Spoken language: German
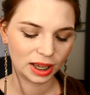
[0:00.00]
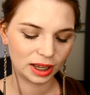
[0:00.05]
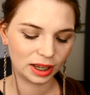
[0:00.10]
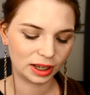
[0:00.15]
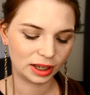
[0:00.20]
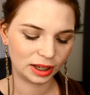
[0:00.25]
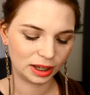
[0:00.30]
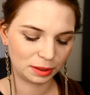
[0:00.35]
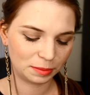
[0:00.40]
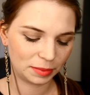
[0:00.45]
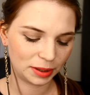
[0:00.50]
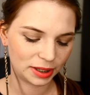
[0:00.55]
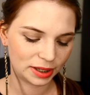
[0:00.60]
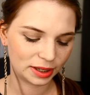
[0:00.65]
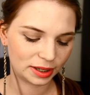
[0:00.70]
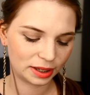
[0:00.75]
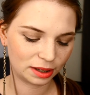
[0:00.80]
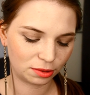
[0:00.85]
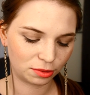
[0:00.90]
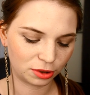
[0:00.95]
ähm, es
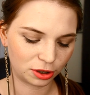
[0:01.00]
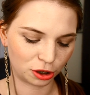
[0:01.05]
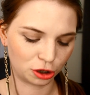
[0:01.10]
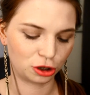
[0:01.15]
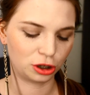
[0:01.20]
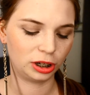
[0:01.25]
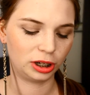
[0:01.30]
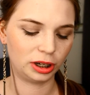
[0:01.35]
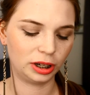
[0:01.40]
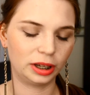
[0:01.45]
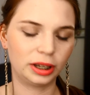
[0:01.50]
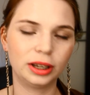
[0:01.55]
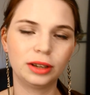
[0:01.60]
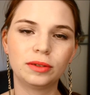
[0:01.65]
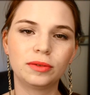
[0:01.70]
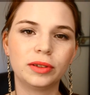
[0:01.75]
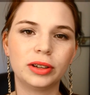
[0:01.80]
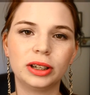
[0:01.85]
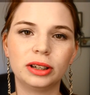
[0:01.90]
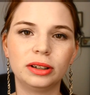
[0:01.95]
ist sehr unterschiedlich. Ich
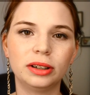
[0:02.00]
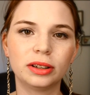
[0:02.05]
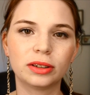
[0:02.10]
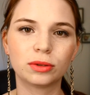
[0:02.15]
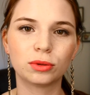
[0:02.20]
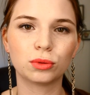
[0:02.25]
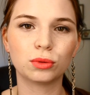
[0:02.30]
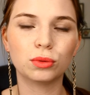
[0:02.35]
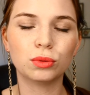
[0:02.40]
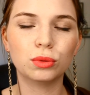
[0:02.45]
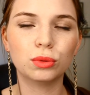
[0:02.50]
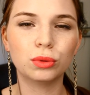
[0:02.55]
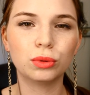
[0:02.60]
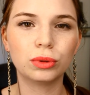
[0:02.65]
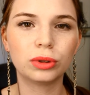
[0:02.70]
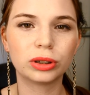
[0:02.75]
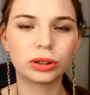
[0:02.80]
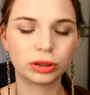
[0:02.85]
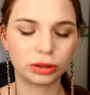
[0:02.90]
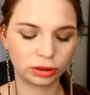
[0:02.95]
finde ihn nicht so
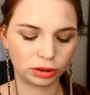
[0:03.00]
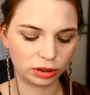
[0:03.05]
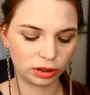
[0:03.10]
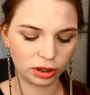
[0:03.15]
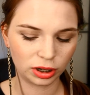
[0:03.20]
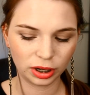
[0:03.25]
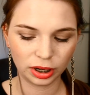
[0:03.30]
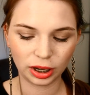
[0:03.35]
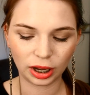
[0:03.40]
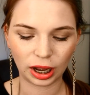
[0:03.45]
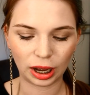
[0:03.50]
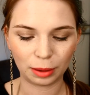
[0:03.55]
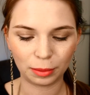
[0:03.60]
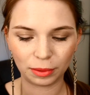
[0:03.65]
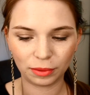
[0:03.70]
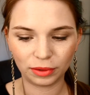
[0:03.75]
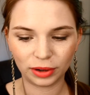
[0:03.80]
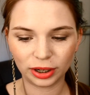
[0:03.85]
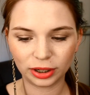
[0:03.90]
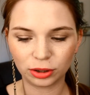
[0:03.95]
gut.
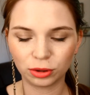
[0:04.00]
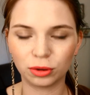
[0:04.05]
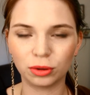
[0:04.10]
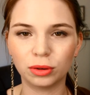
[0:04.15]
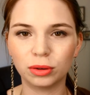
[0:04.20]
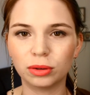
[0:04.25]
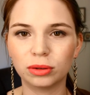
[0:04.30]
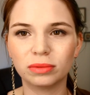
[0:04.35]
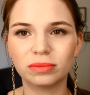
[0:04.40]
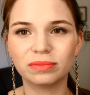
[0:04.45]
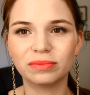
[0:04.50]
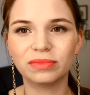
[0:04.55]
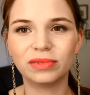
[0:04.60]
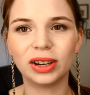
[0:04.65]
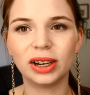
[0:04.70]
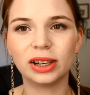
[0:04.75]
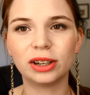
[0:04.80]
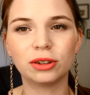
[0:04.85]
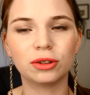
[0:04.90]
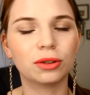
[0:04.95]
Aber vielleicht auch,
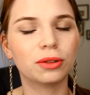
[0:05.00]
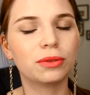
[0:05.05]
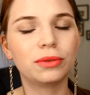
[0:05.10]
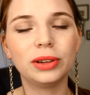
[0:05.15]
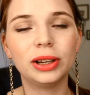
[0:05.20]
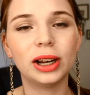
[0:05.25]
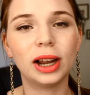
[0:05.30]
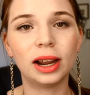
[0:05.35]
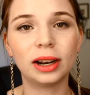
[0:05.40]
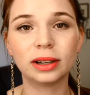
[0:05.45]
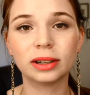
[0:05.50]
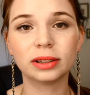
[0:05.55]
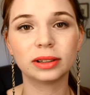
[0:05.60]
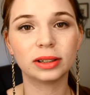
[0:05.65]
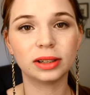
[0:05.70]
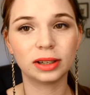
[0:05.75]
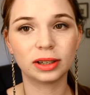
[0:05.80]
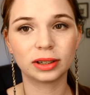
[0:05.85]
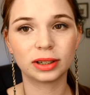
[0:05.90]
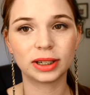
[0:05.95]
weil ich noch viele
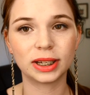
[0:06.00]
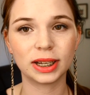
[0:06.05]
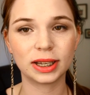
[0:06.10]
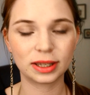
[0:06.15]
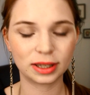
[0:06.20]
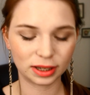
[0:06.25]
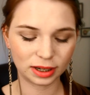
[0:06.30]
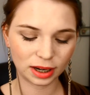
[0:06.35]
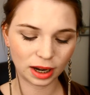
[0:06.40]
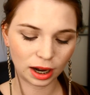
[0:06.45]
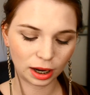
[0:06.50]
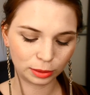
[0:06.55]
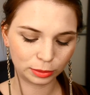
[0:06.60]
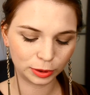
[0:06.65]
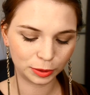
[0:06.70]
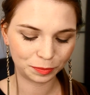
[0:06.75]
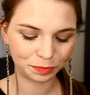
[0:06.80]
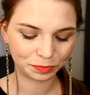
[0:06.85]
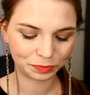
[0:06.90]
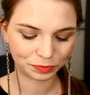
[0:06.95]
andere getestet
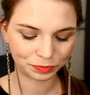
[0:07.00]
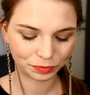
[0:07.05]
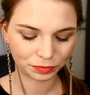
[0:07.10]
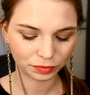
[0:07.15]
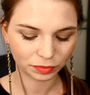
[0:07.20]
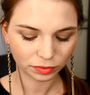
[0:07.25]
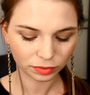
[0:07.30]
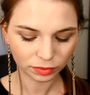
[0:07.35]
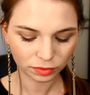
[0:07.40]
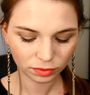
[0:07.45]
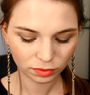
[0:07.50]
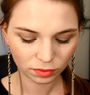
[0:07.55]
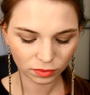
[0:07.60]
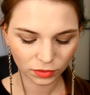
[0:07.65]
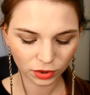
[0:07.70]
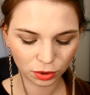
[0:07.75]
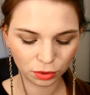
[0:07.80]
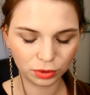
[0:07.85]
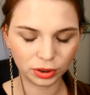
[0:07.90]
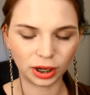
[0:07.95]
habe.
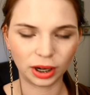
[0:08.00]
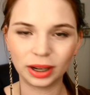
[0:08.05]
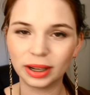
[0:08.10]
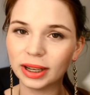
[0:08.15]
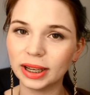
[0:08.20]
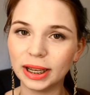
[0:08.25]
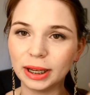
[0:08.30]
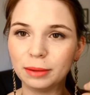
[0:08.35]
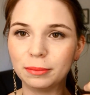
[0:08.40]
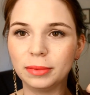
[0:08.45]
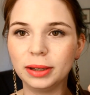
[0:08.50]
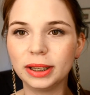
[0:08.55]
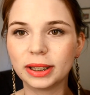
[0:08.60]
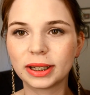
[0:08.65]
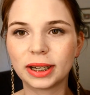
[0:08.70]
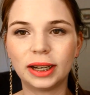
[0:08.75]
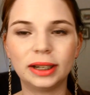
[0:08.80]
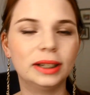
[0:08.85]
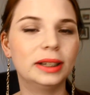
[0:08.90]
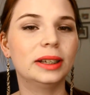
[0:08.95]
Und ja, ich
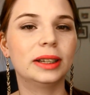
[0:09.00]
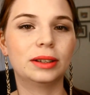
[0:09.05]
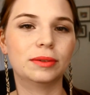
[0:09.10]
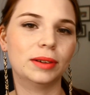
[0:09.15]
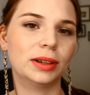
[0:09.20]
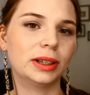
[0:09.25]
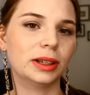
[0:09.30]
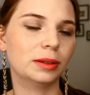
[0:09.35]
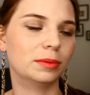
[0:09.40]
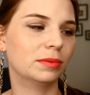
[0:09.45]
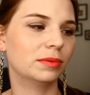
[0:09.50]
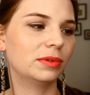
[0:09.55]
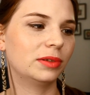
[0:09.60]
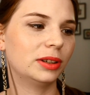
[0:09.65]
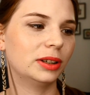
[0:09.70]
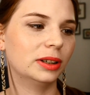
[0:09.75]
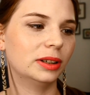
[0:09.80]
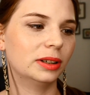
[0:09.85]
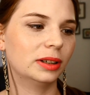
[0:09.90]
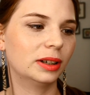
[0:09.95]
kann ihn nicht
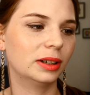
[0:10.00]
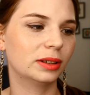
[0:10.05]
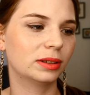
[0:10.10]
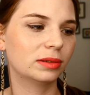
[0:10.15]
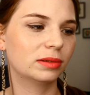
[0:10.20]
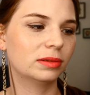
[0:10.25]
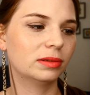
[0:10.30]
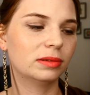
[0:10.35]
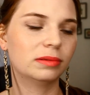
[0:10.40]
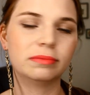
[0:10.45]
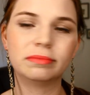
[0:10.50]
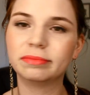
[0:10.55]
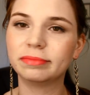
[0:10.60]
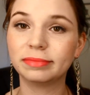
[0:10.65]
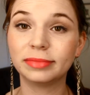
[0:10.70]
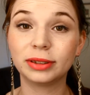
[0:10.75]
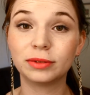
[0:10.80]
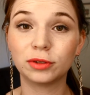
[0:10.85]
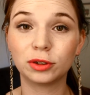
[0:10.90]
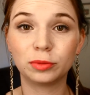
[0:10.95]
weiterempfehlen. Also
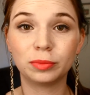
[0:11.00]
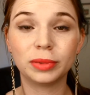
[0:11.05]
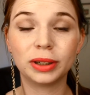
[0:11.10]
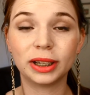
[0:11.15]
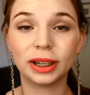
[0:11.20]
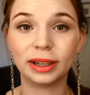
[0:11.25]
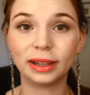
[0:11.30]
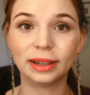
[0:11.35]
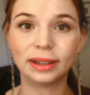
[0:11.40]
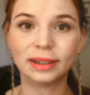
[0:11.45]
ich würde mir da eher